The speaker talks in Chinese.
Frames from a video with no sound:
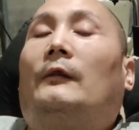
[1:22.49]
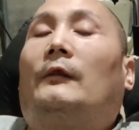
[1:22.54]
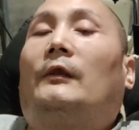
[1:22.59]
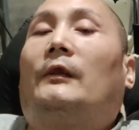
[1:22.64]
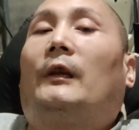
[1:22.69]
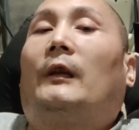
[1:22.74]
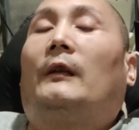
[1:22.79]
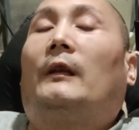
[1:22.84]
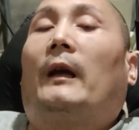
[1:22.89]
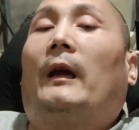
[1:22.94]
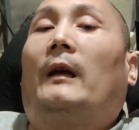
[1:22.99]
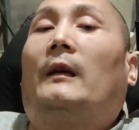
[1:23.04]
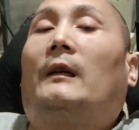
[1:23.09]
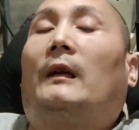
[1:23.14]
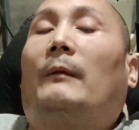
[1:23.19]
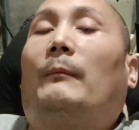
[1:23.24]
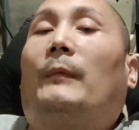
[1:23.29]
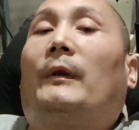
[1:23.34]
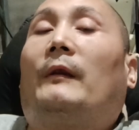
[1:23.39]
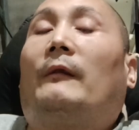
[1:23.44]
接待
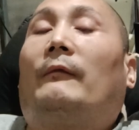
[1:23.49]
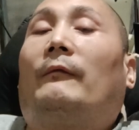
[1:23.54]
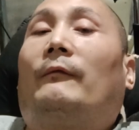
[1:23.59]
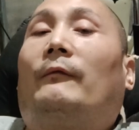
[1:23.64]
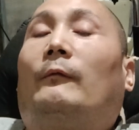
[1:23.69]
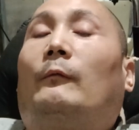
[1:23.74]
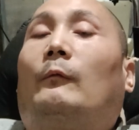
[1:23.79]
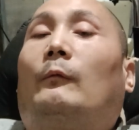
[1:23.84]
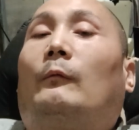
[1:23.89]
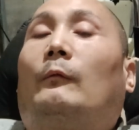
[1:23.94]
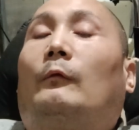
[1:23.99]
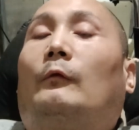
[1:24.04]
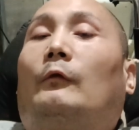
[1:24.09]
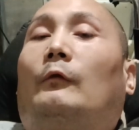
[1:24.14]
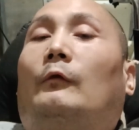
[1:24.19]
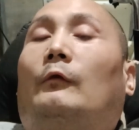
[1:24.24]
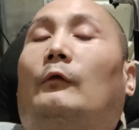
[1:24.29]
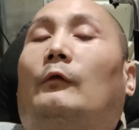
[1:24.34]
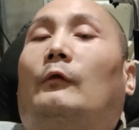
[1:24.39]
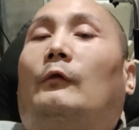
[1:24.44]
人民服务
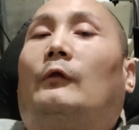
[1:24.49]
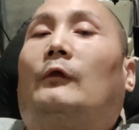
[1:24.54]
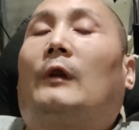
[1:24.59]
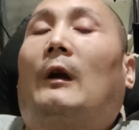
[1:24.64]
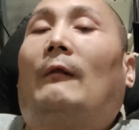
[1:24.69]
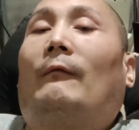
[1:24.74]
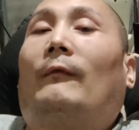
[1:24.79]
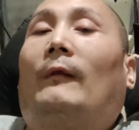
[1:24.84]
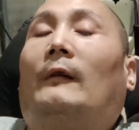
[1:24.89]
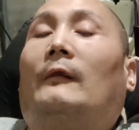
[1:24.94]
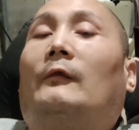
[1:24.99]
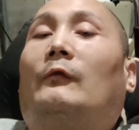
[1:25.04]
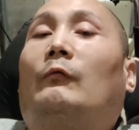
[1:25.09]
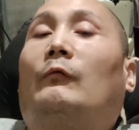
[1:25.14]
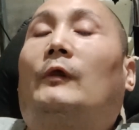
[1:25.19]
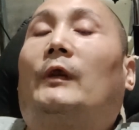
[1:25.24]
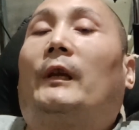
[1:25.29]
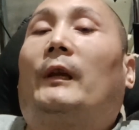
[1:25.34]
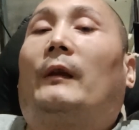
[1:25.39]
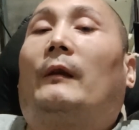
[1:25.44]
上访
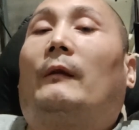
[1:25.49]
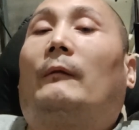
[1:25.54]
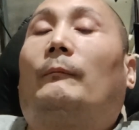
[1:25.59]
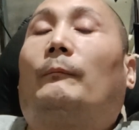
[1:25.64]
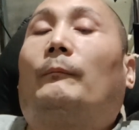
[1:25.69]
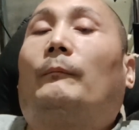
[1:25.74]
中心，